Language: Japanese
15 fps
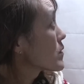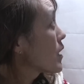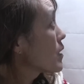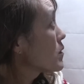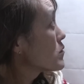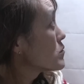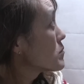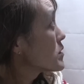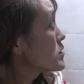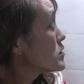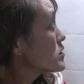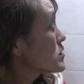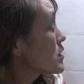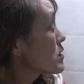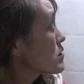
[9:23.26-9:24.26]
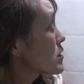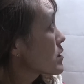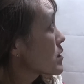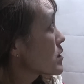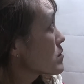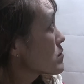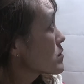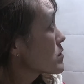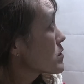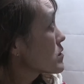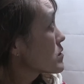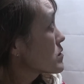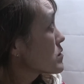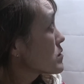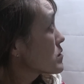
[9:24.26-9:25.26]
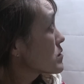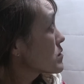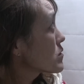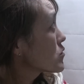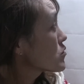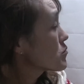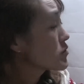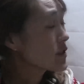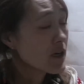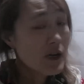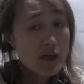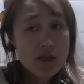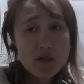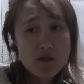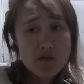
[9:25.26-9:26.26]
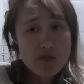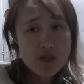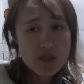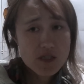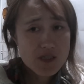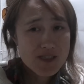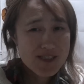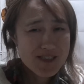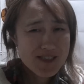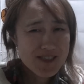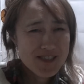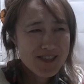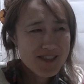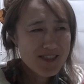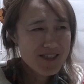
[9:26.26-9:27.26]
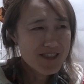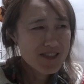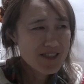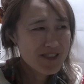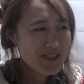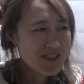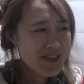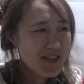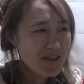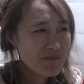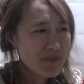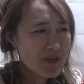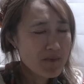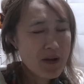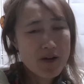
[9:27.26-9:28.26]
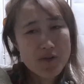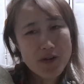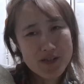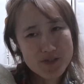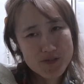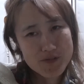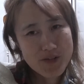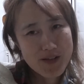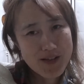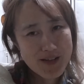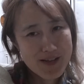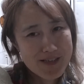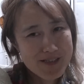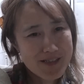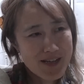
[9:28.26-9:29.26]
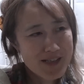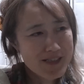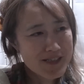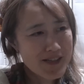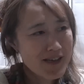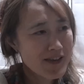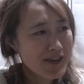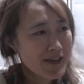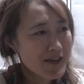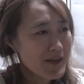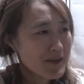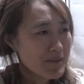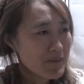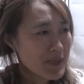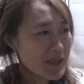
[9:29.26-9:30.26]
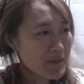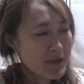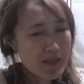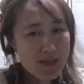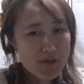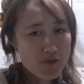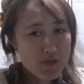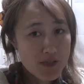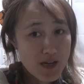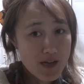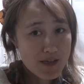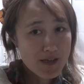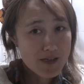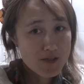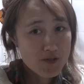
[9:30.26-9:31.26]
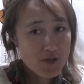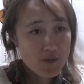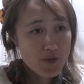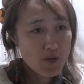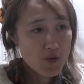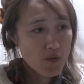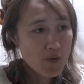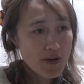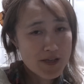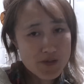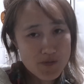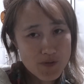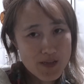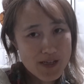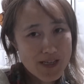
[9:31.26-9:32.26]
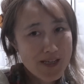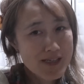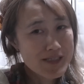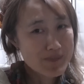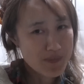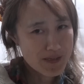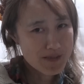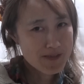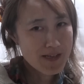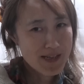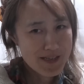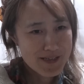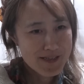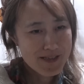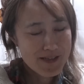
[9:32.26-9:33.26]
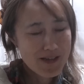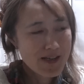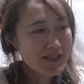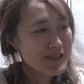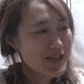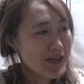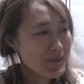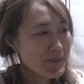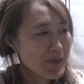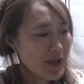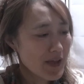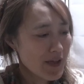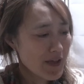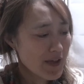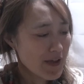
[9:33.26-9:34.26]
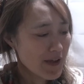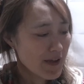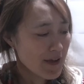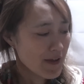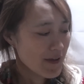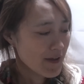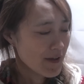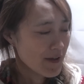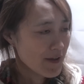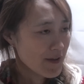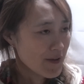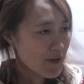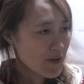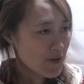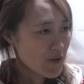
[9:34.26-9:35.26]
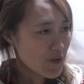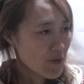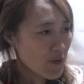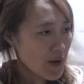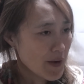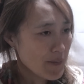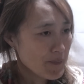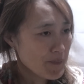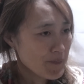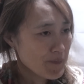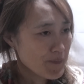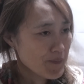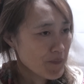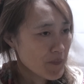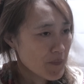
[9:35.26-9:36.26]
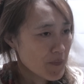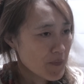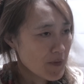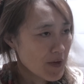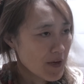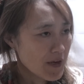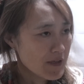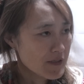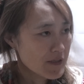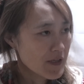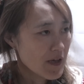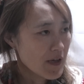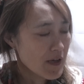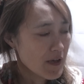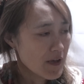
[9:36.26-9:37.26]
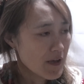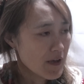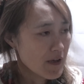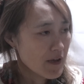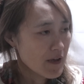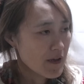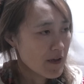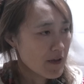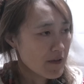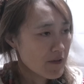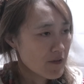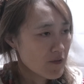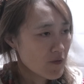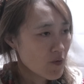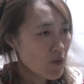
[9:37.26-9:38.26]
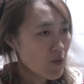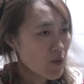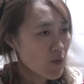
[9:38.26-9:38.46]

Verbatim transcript: あもう2時間ぐらいかかるかな子供ちゃん帰ってくるし、ね、また晩ご飯作らなあかんしって感じでバタバタとした月曜日を終わりそうな気がします。はい、って感じで、えー、今日はこんな感じで、えー、と